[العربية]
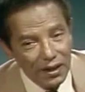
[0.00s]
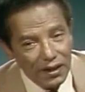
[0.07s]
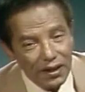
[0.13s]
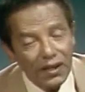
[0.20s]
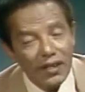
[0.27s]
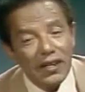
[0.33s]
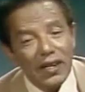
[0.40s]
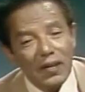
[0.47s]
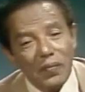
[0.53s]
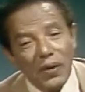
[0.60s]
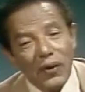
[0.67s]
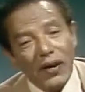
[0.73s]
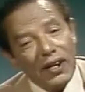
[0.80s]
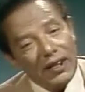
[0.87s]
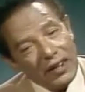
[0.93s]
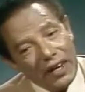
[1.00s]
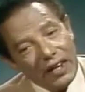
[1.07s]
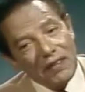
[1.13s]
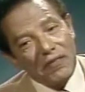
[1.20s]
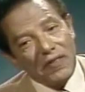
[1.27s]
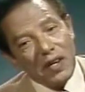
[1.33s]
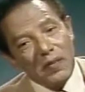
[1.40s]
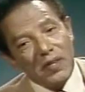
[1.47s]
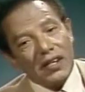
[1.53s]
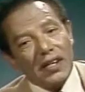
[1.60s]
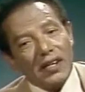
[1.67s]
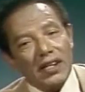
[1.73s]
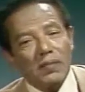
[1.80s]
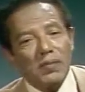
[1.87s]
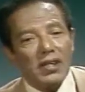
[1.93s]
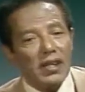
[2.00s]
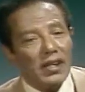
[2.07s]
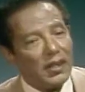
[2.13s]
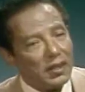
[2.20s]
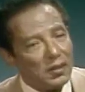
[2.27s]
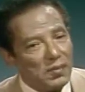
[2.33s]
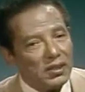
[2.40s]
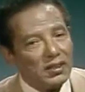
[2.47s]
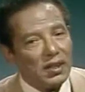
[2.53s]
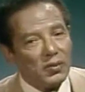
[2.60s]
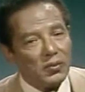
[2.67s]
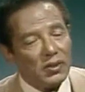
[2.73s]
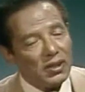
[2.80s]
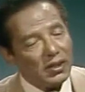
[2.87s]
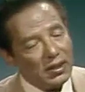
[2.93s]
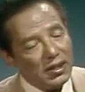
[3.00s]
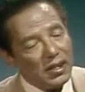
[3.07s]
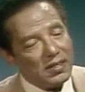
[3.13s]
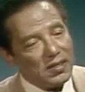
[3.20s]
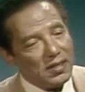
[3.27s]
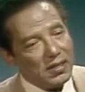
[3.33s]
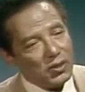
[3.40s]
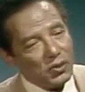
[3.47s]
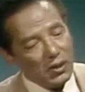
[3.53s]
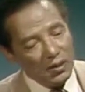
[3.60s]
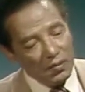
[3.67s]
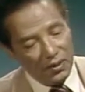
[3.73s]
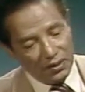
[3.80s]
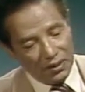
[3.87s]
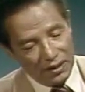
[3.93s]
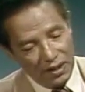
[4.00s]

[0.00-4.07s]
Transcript: غير لما واحد عالم في امريكا يعمل رخه مطر وينزل شويه مطر